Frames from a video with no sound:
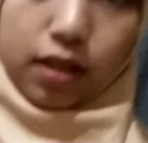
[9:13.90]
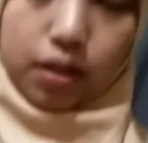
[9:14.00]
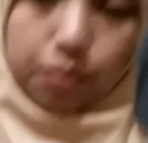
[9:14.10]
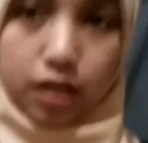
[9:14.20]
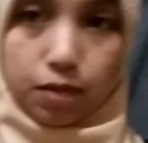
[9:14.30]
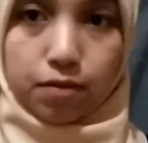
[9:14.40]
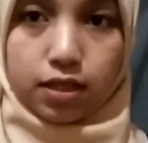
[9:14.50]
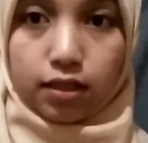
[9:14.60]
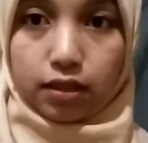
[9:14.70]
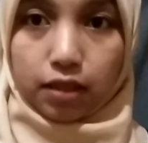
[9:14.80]
Tapi ini
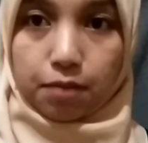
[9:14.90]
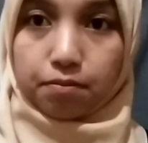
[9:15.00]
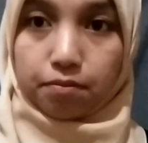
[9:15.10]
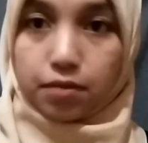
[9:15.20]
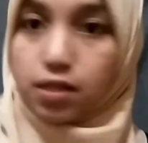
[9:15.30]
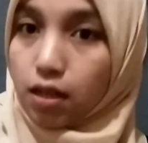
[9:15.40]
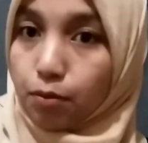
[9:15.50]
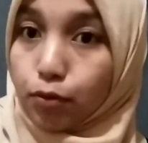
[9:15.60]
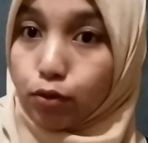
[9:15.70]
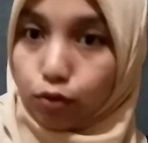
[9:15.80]
masih tetap
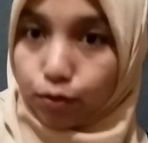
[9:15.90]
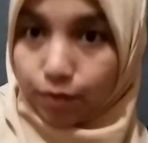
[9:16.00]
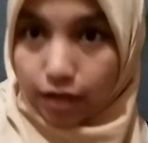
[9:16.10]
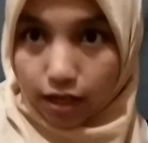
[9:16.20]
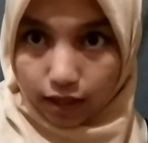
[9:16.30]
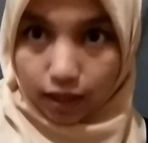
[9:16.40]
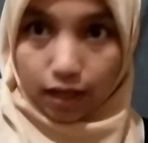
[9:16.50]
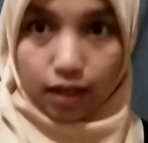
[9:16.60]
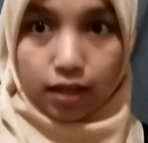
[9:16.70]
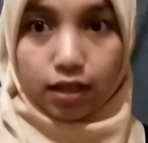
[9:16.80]
bisa menutup dari
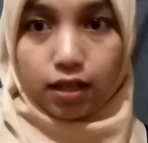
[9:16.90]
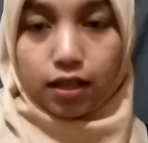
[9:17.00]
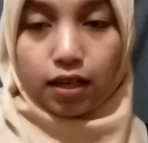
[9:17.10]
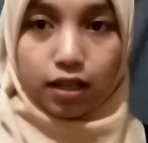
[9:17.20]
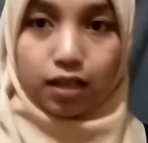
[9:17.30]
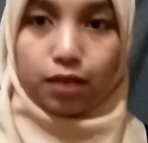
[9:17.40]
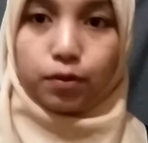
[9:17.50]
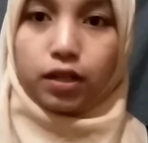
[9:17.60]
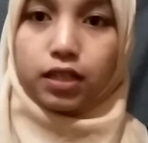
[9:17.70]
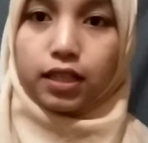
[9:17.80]
kita
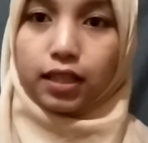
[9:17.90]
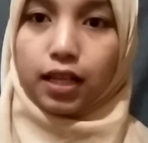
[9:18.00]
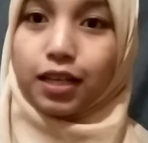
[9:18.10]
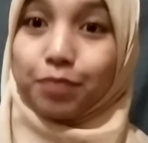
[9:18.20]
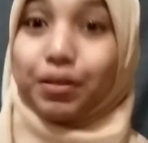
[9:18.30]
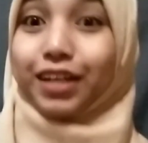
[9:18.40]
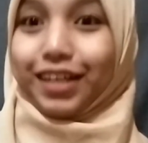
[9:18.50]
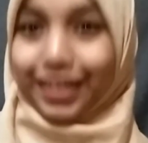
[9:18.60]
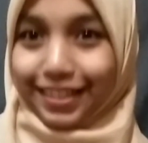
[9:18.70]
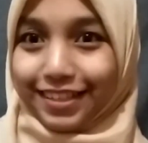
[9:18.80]
Kemudian kita lihat
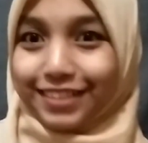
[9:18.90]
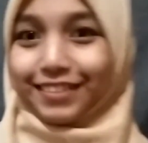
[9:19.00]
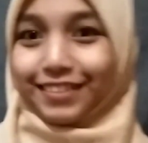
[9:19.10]
belakangnya